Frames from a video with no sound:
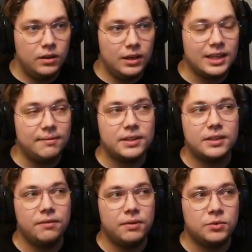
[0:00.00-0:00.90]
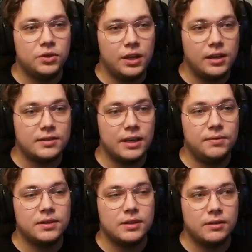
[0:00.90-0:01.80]
ja nawet nie wiem, czy nie jest
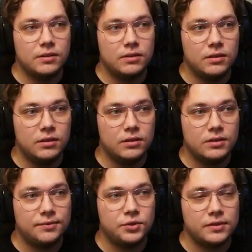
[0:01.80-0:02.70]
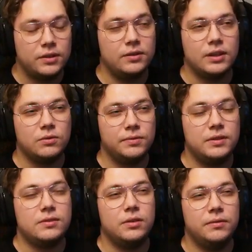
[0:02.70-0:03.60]
najwięcej yy, ze wszystkich dodatków w
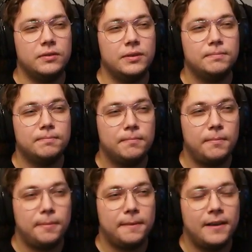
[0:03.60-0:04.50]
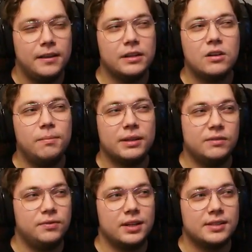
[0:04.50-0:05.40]
historii WoWa. Tylko Battle
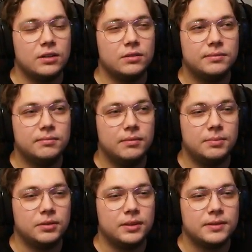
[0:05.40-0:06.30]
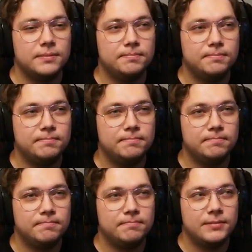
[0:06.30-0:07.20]
for Azeroth ma podjazd.
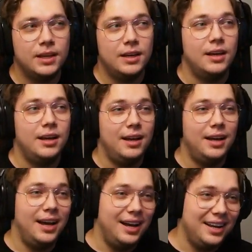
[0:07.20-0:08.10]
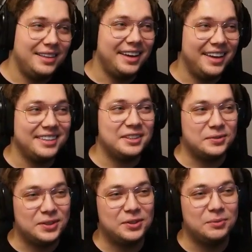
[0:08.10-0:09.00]
Ale tak jak też
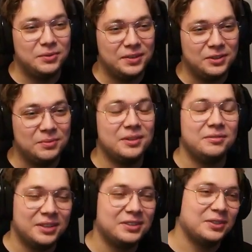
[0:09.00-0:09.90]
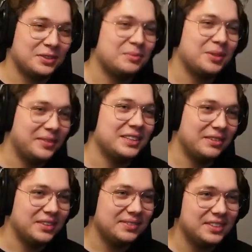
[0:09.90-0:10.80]
wcześniej mówiliśmy, większość osób nawet nie
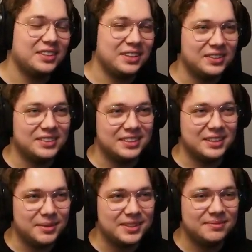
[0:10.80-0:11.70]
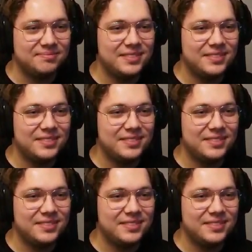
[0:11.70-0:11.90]
wie, że ten content tam jest.